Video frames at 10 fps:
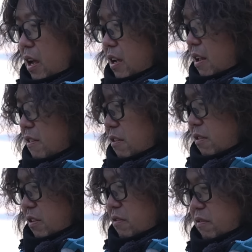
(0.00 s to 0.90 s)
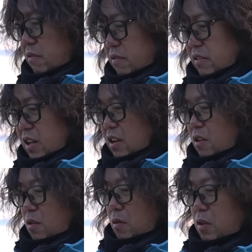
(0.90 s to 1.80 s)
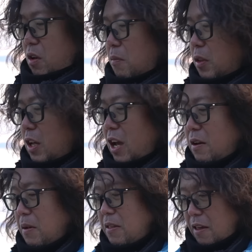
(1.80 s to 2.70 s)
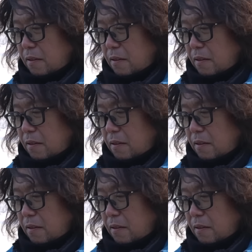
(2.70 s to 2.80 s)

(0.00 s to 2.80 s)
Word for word: かい感じの肉だけど今日は持って帰りません、